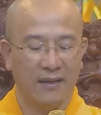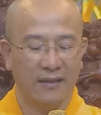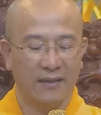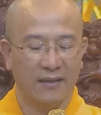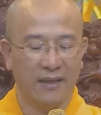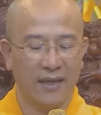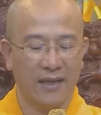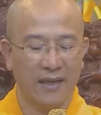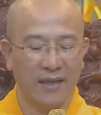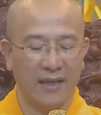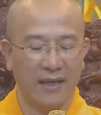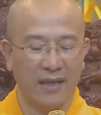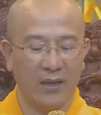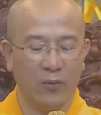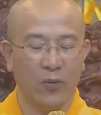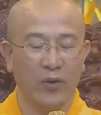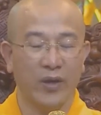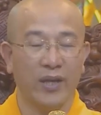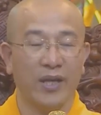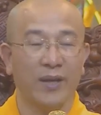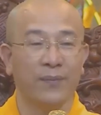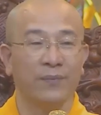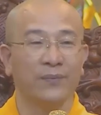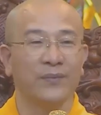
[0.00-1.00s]
Đây là nguy
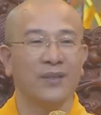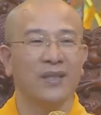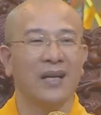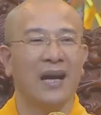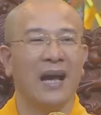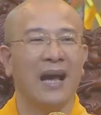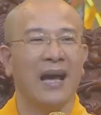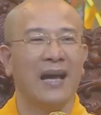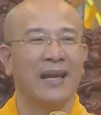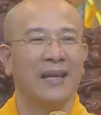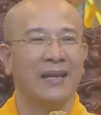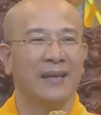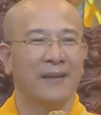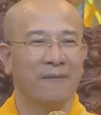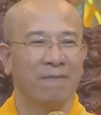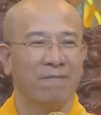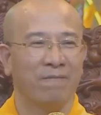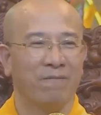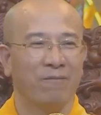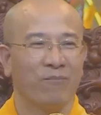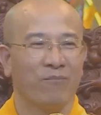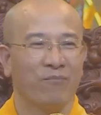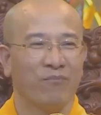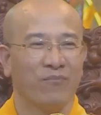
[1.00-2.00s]
hiểm thứ hai.
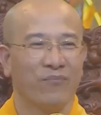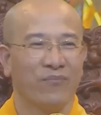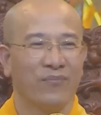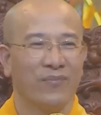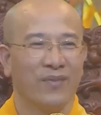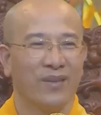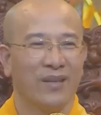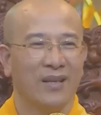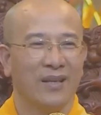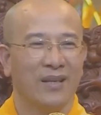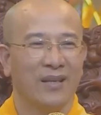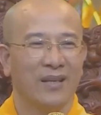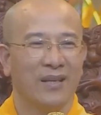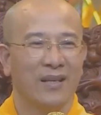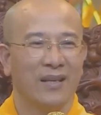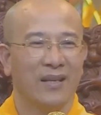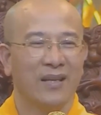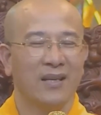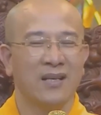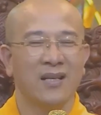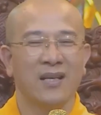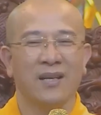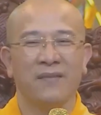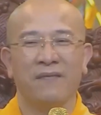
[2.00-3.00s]

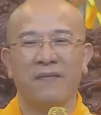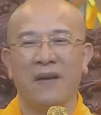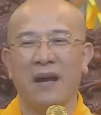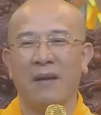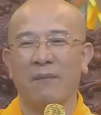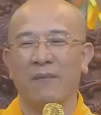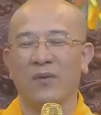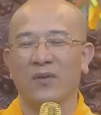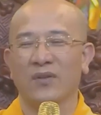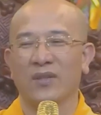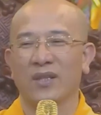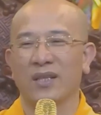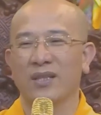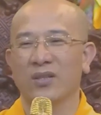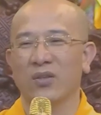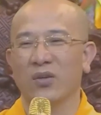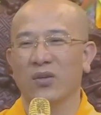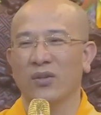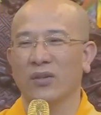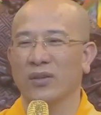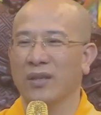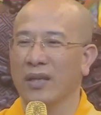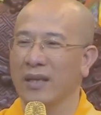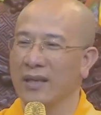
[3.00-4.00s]
Cái người phạm vào giới
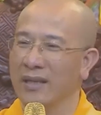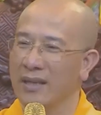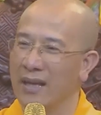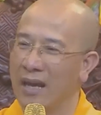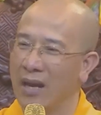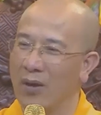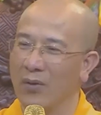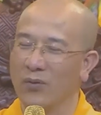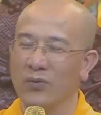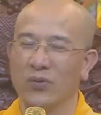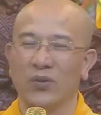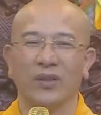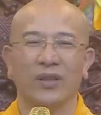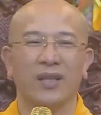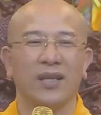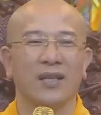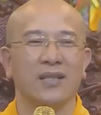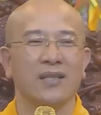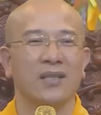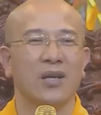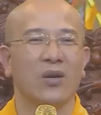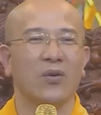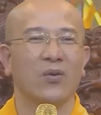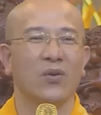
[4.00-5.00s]
rồi, thế nào rồi tiếng
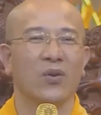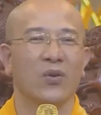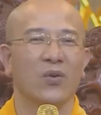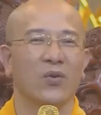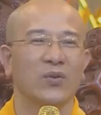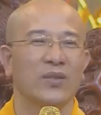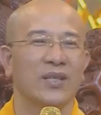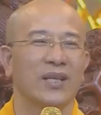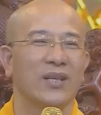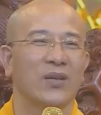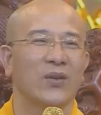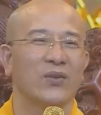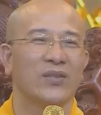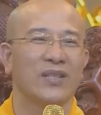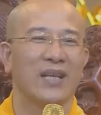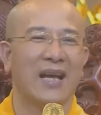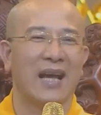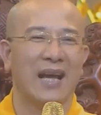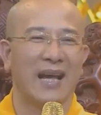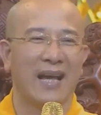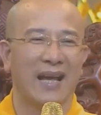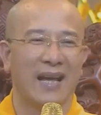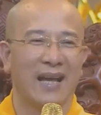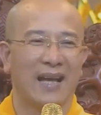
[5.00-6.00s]
xấu nó cũng sẽ đồn
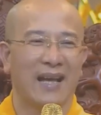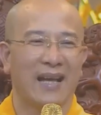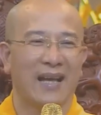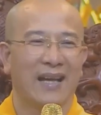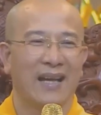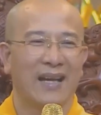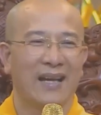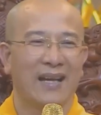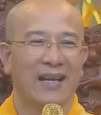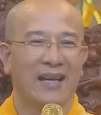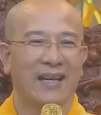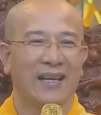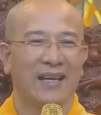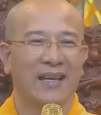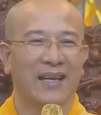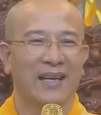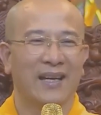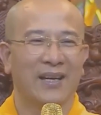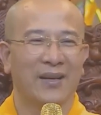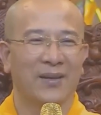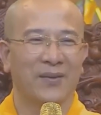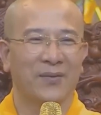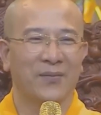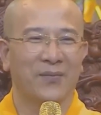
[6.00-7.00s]
xa.
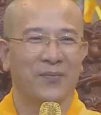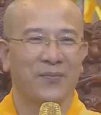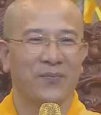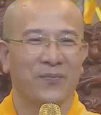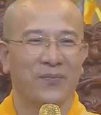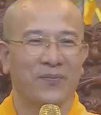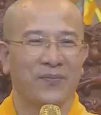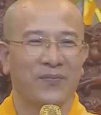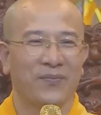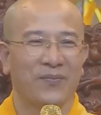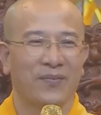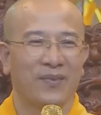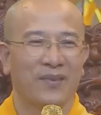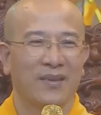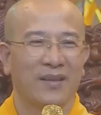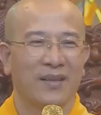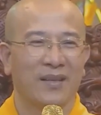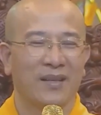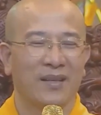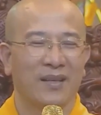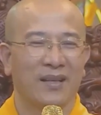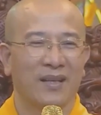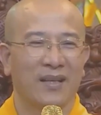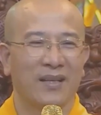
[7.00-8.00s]
Nghe không?
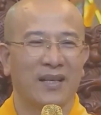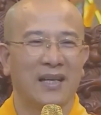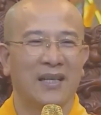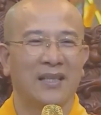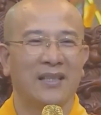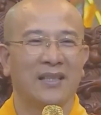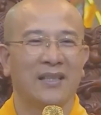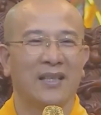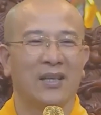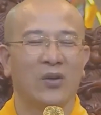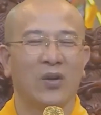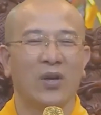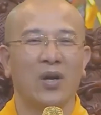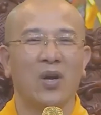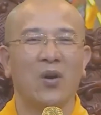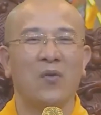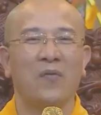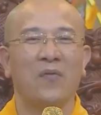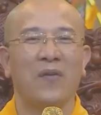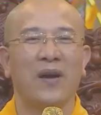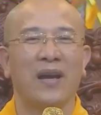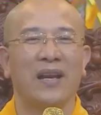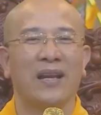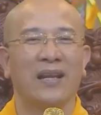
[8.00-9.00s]
Ở đây thì Thầy nói không
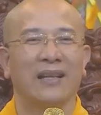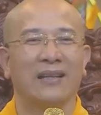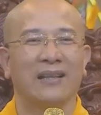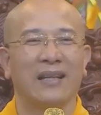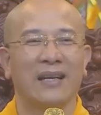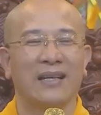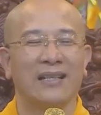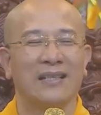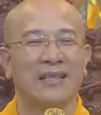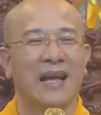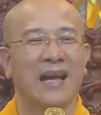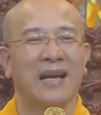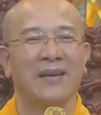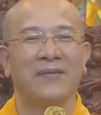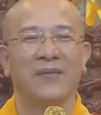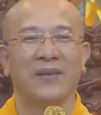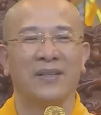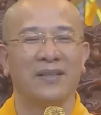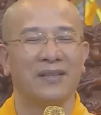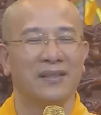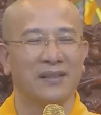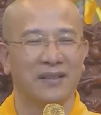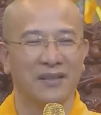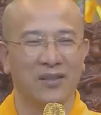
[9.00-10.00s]
phải là tại gia Phật
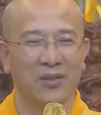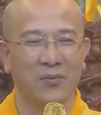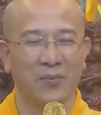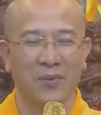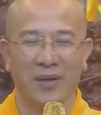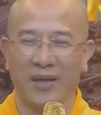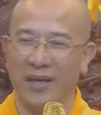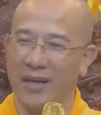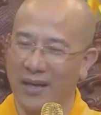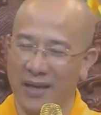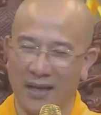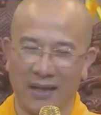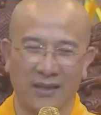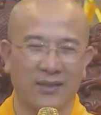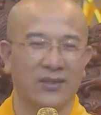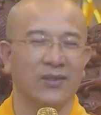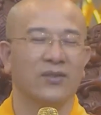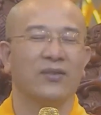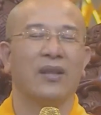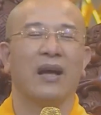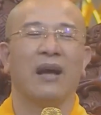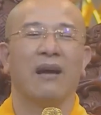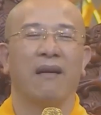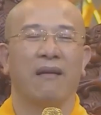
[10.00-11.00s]
tử đâu, mà kể cả chư
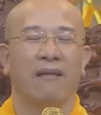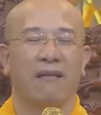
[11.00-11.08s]
Tăng.